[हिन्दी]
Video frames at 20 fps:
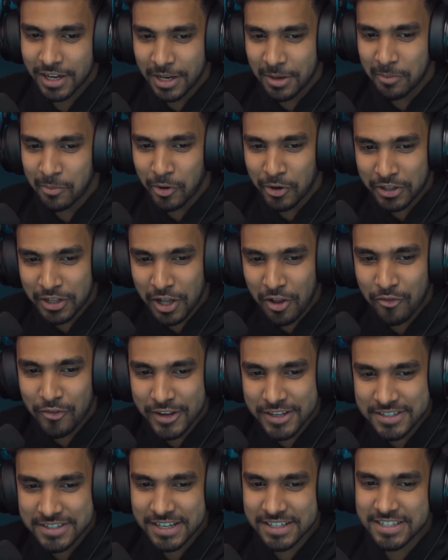कल बोर्ड का
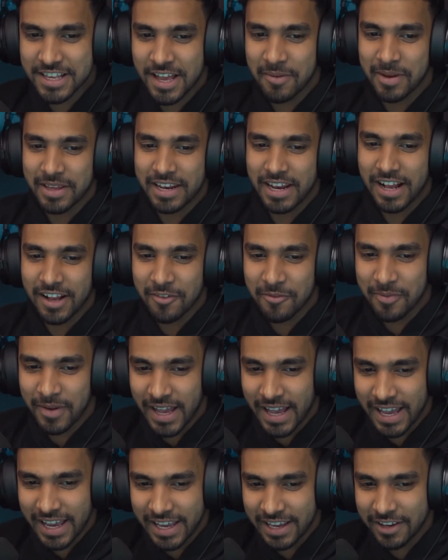फर्स्ट एग्जाम है राघव
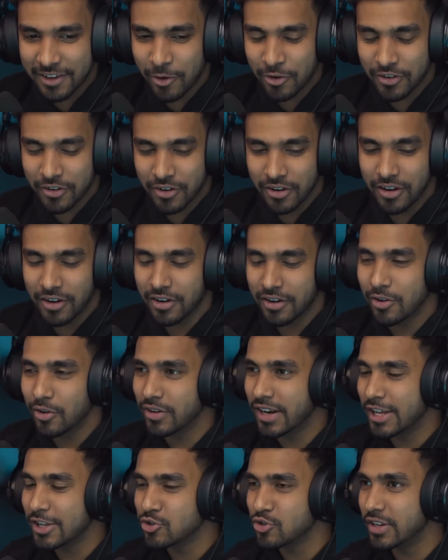भाई
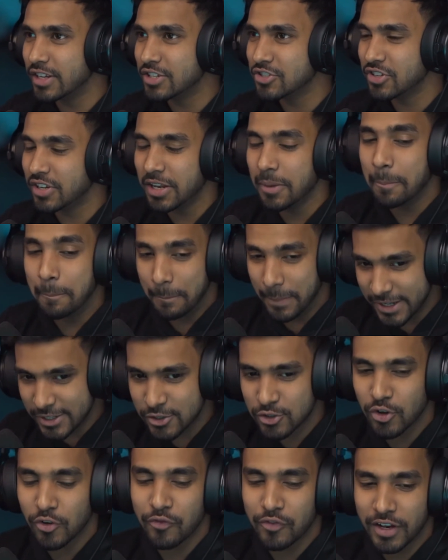कंग्रेचुलेशन
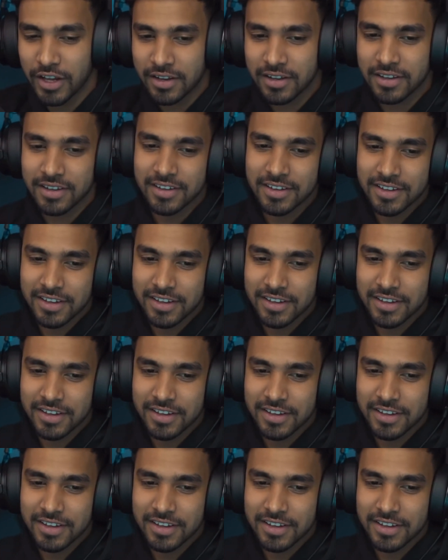बेस्ट ऑफ लक